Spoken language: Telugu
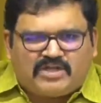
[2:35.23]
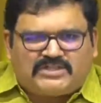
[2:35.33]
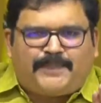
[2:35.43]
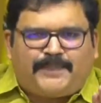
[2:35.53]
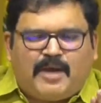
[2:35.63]

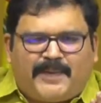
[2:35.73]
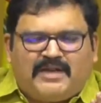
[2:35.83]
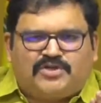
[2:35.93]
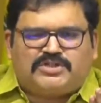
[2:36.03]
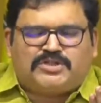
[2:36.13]
పనికొచ్చే
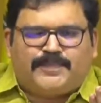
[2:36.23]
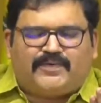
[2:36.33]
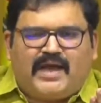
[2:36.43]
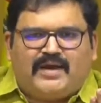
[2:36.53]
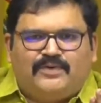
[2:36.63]
పనులపైన దృష్టి
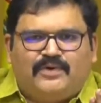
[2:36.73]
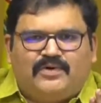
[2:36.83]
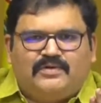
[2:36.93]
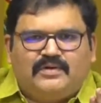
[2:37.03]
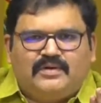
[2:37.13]
పెట్టవా
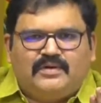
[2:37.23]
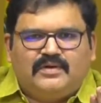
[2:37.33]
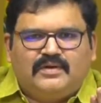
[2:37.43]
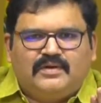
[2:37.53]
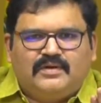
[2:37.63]
నువ్వు
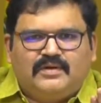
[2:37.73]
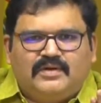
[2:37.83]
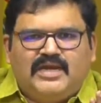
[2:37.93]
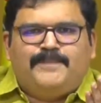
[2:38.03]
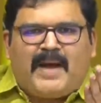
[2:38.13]

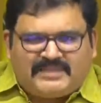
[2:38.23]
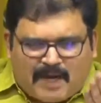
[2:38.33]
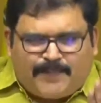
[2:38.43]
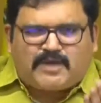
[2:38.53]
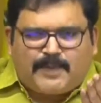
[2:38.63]
నీ
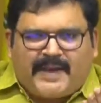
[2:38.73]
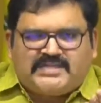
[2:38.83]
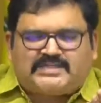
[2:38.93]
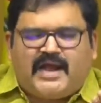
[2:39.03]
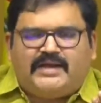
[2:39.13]
బందర్
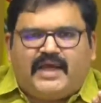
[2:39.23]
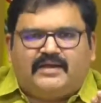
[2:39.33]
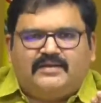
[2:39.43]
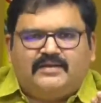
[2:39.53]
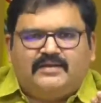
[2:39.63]
పోర్టు పరిస్థితి
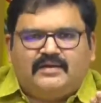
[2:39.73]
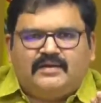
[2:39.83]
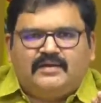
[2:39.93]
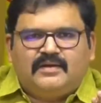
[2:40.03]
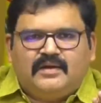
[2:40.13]
ఏంటి
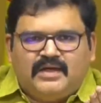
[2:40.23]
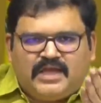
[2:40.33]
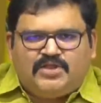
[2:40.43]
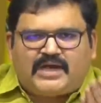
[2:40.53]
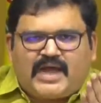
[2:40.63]

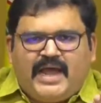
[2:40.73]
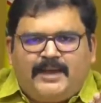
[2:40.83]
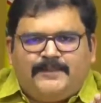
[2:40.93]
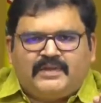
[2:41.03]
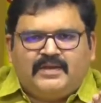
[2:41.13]

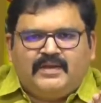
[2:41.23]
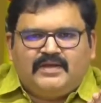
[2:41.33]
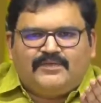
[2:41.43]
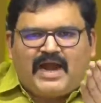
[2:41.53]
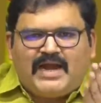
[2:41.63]
ఎందుకని
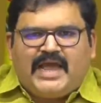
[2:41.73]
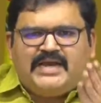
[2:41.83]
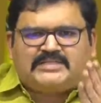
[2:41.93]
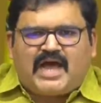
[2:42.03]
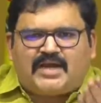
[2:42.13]
ఇవాళ
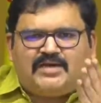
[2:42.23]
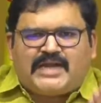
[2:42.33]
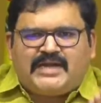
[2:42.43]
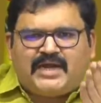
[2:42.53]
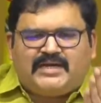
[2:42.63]

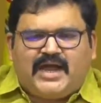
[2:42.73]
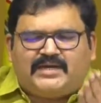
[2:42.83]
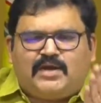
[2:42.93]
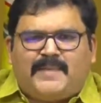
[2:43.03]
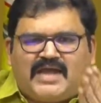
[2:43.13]
ఎన్నిసార్లు
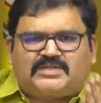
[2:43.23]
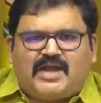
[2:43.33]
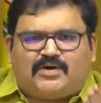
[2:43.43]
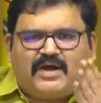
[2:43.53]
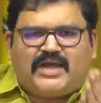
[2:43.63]
టెండర్ డేట్లు
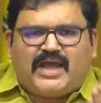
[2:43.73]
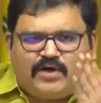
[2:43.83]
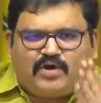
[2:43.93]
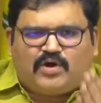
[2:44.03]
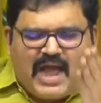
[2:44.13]
మార్చినా కూడా
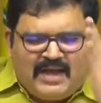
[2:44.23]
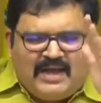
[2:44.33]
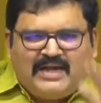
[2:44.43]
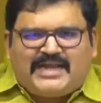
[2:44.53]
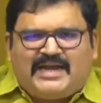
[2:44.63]
ఎవడు
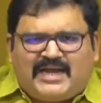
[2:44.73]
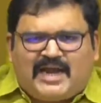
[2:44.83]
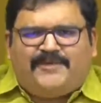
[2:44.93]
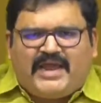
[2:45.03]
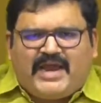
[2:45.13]
కూడా
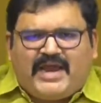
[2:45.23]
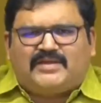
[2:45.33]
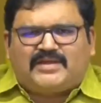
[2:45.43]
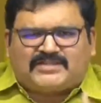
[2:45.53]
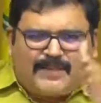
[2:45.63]
టెండర్
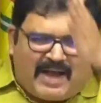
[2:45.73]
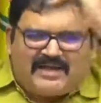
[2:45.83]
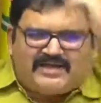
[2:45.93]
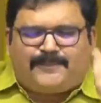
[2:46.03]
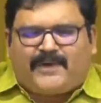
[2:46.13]
వేయట్లేదో
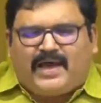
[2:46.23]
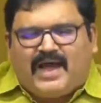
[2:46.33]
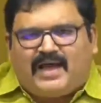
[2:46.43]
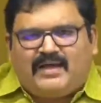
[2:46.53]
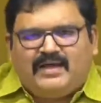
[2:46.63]
సమాధానం
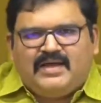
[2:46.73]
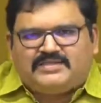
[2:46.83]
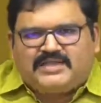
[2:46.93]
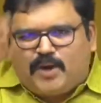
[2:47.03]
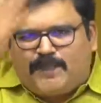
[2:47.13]
చెప్పాయా
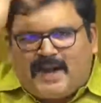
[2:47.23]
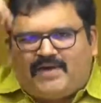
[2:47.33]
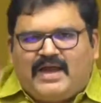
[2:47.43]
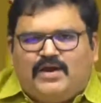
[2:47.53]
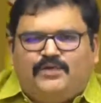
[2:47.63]

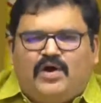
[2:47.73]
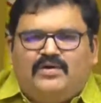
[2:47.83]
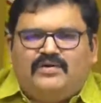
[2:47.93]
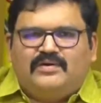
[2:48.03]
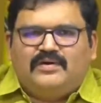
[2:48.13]
సిగ్గుపడవా
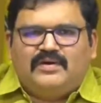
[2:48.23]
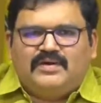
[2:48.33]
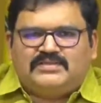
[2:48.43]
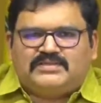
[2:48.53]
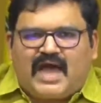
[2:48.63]
నువ్వు
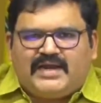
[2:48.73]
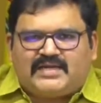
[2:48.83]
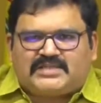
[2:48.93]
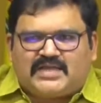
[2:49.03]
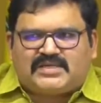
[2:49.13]

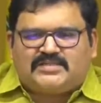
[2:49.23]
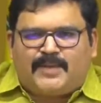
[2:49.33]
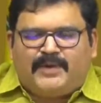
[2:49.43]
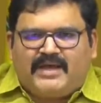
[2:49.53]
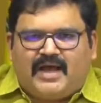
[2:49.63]
స్థానిక
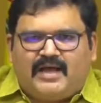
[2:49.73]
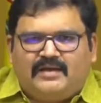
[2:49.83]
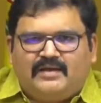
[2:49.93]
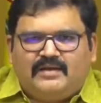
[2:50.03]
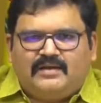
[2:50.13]

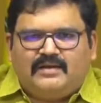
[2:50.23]
శాసనసభ్యుడిగా